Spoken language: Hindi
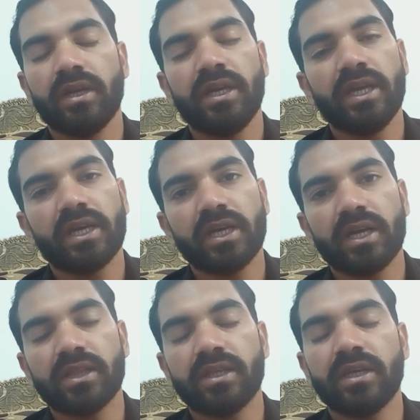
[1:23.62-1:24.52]
लेकर
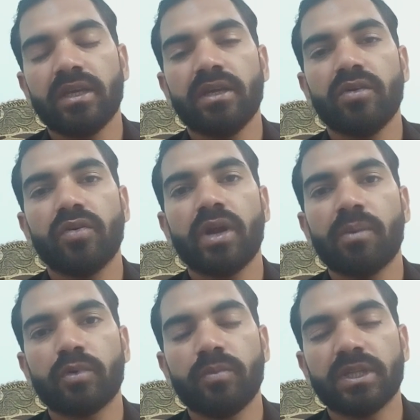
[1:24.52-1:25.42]
आते हैं और
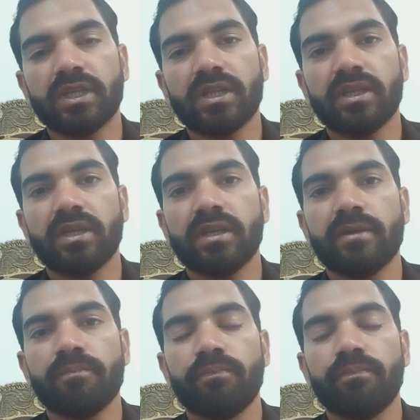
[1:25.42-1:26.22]
आपको बताते हैं